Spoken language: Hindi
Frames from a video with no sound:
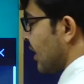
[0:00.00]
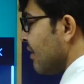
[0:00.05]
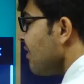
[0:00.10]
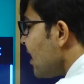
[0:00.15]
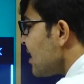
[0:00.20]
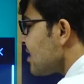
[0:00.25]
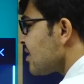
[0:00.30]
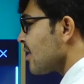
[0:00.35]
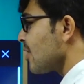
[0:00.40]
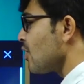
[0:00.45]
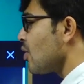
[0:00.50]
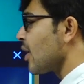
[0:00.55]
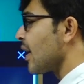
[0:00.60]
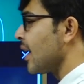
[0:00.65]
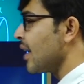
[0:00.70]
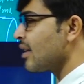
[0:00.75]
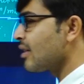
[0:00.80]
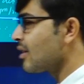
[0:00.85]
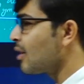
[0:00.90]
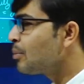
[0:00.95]
रिवाइज
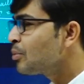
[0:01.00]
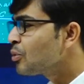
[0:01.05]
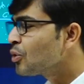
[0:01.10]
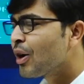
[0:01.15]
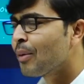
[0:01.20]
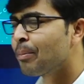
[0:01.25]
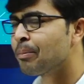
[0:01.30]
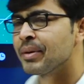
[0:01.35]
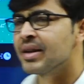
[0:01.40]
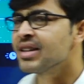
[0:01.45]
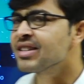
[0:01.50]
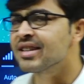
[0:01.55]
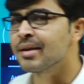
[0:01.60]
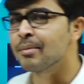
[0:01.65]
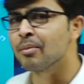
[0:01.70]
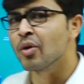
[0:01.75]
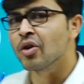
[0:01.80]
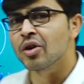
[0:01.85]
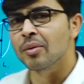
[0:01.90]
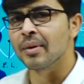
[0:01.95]
करोगे तब तो आप फिर से
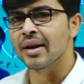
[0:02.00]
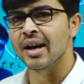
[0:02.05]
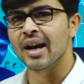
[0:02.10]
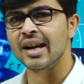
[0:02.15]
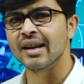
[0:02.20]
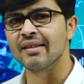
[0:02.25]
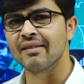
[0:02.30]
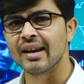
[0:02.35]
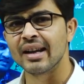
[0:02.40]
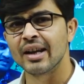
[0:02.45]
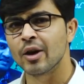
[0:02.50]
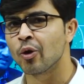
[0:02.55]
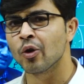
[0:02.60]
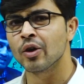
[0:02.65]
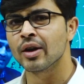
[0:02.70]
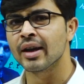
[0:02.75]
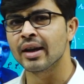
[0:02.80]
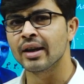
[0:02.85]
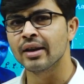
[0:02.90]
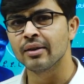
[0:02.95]
बुक बनाने वाले हो
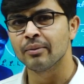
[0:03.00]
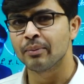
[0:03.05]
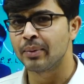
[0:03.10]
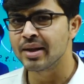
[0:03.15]
नहीं